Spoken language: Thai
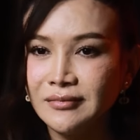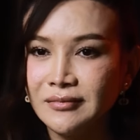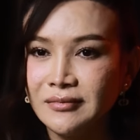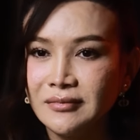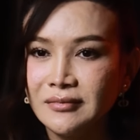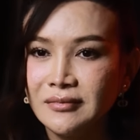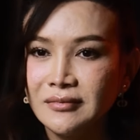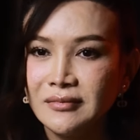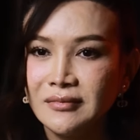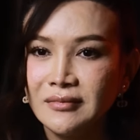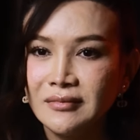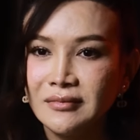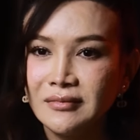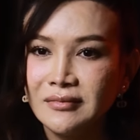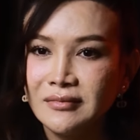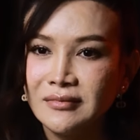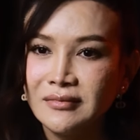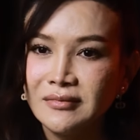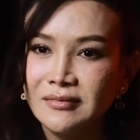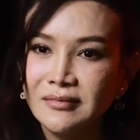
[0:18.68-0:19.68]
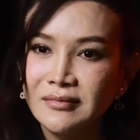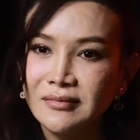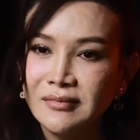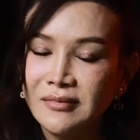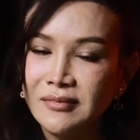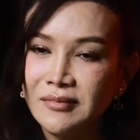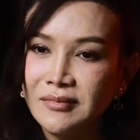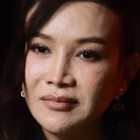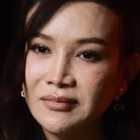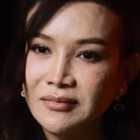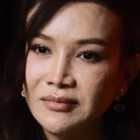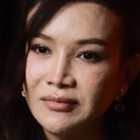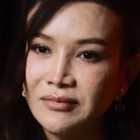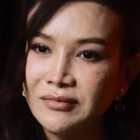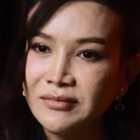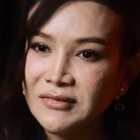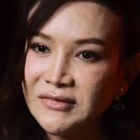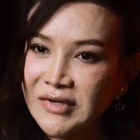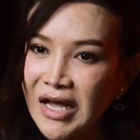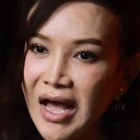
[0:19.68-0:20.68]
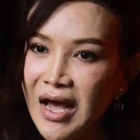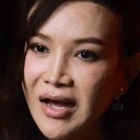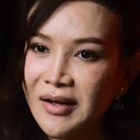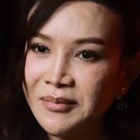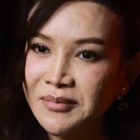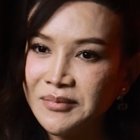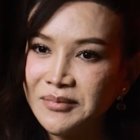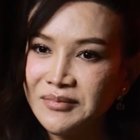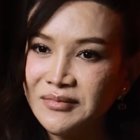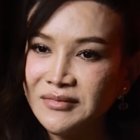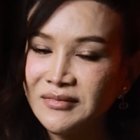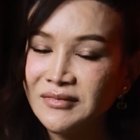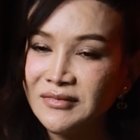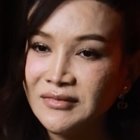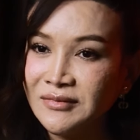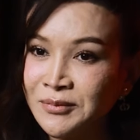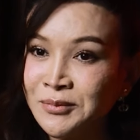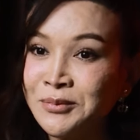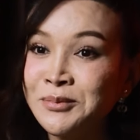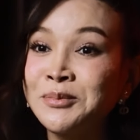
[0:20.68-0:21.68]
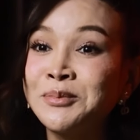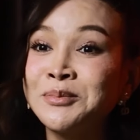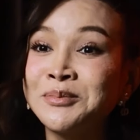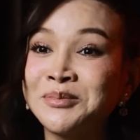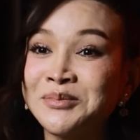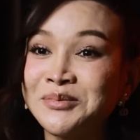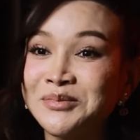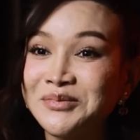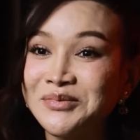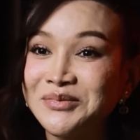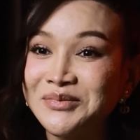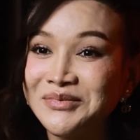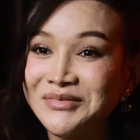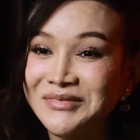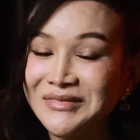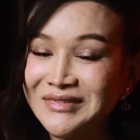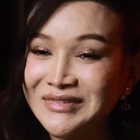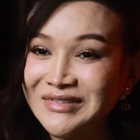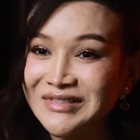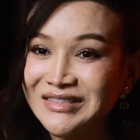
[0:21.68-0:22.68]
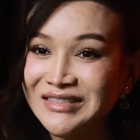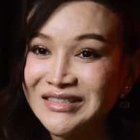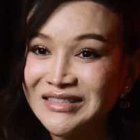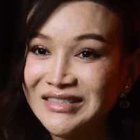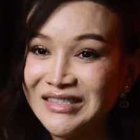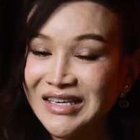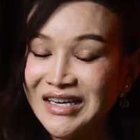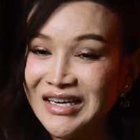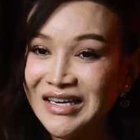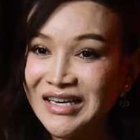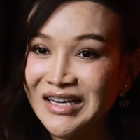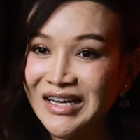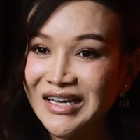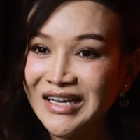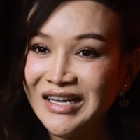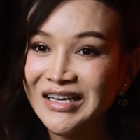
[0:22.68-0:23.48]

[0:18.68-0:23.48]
ล่าสุดมีคนพูดถึงแม่อีกแล้วกับคุณโมล่าเพราะว่าต้นปีแม่ไปทักนางว่า